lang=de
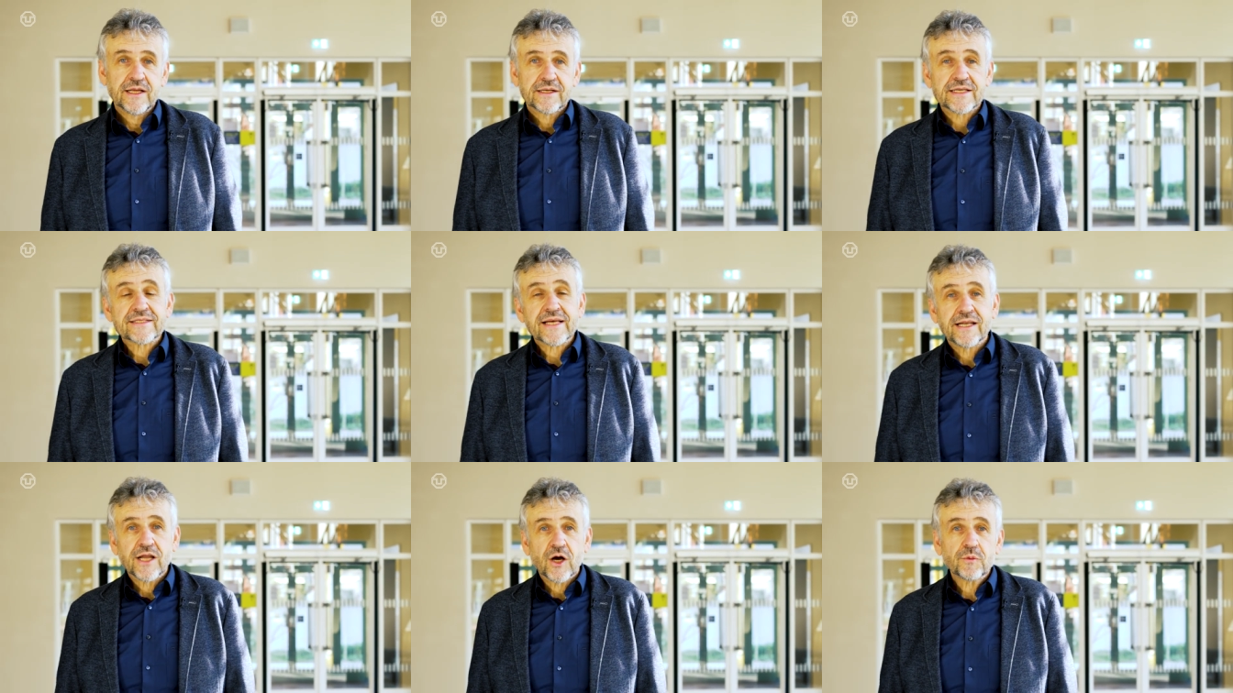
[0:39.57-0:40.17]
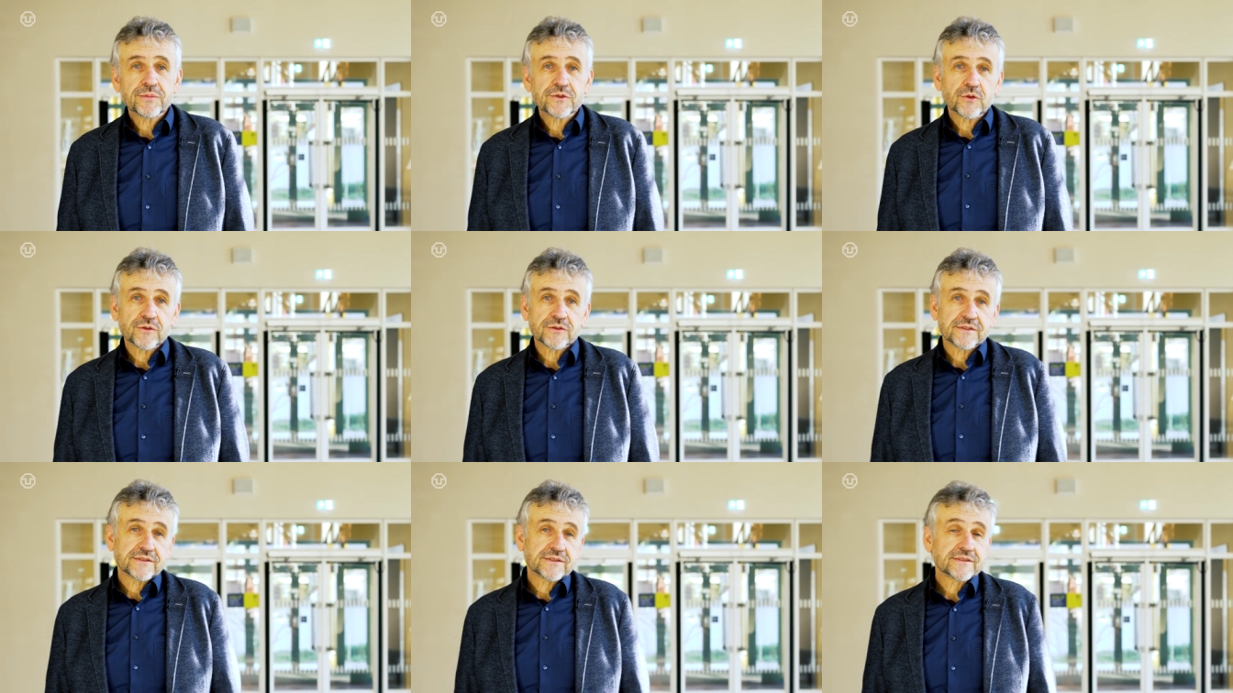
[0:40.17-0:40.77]
Das erlaubt
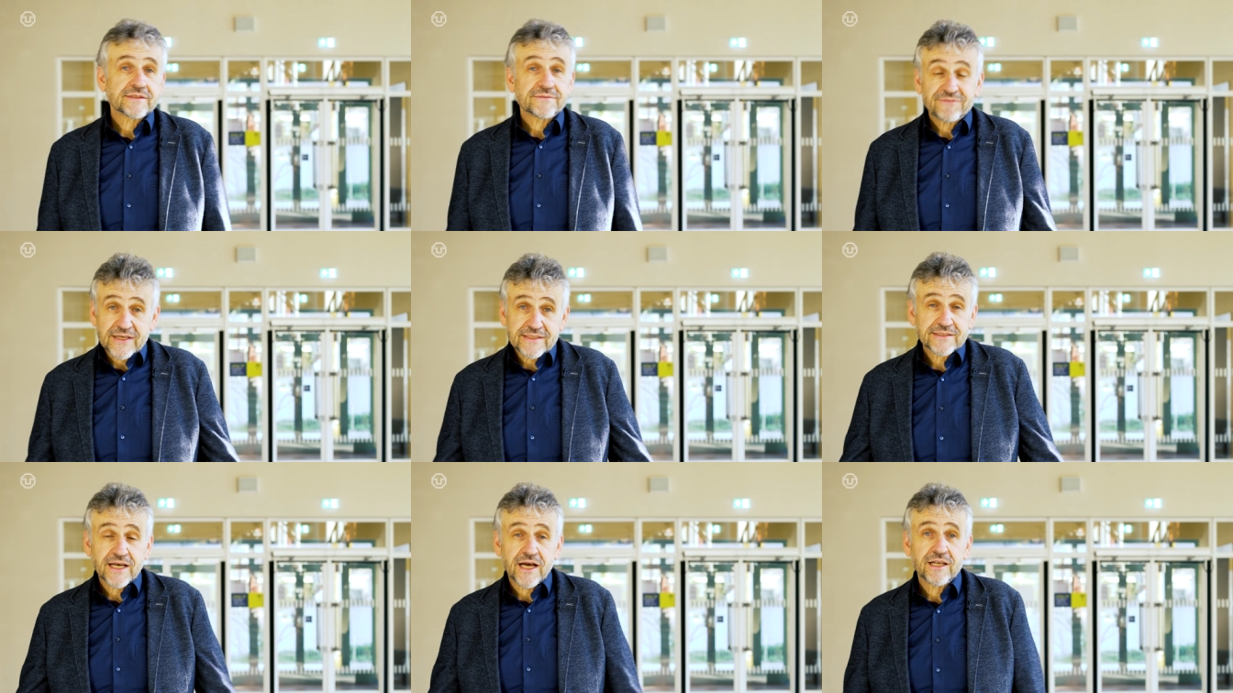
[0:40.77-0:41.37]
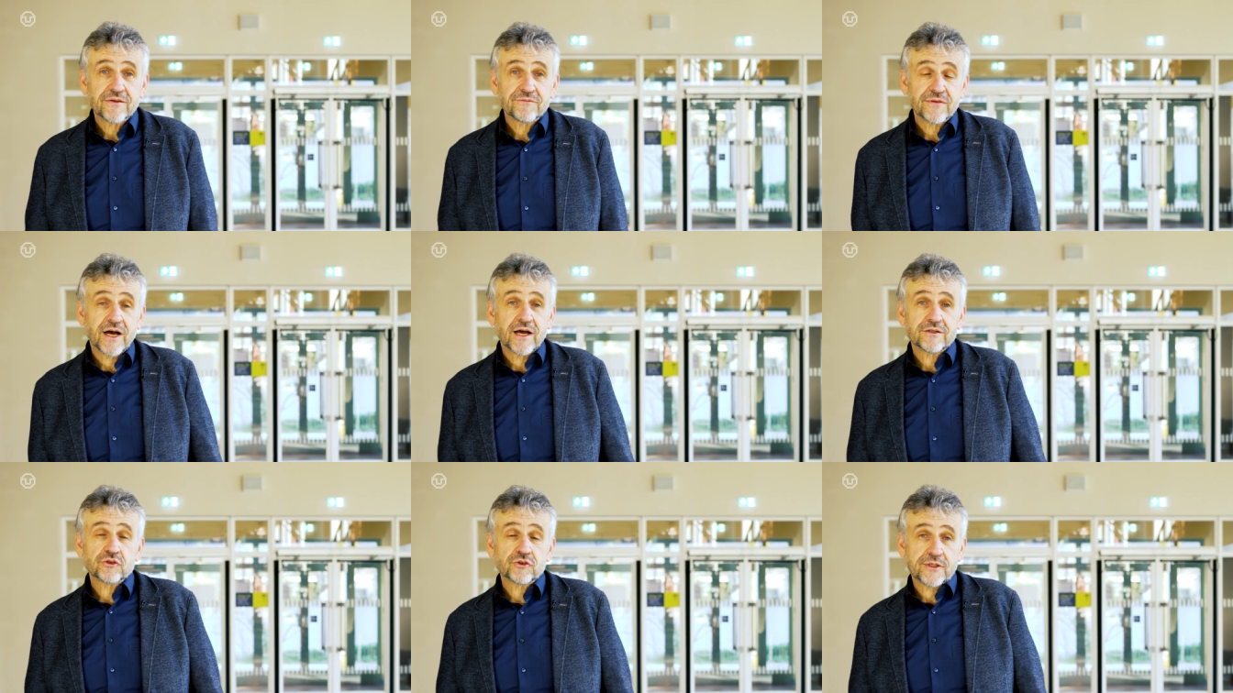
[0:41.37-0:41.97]
uns, fast alle
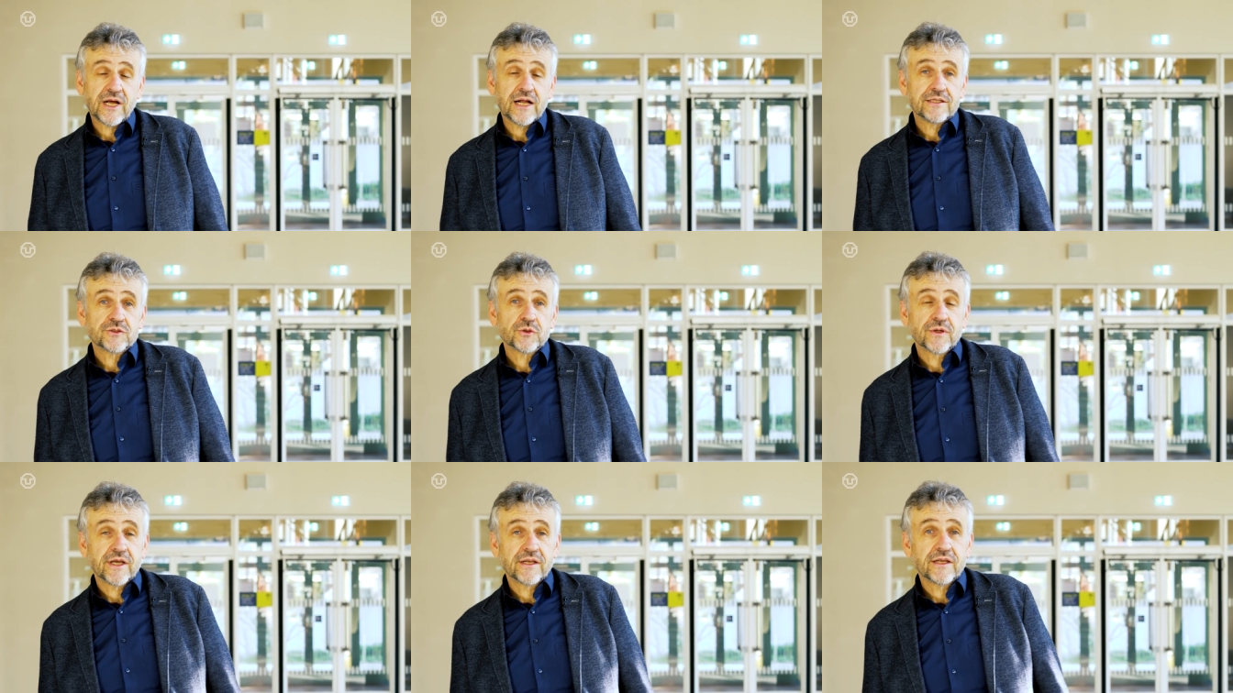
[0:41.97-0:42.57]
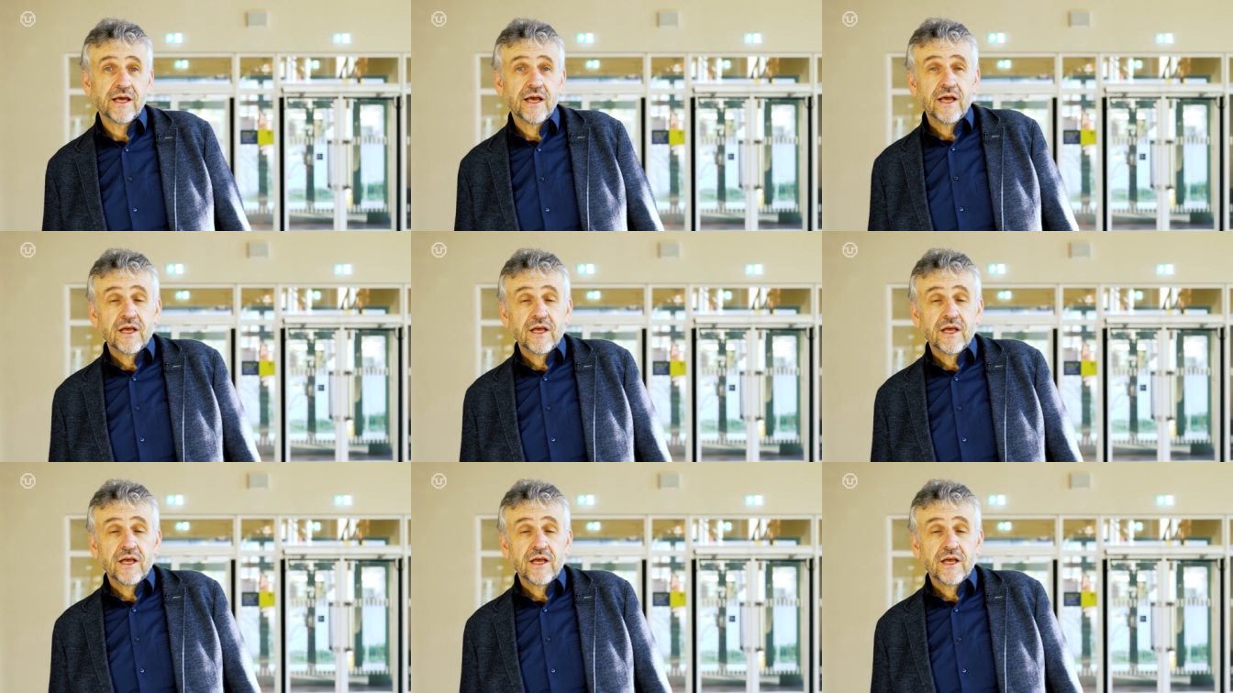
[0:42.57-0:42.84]
Veranstaltungen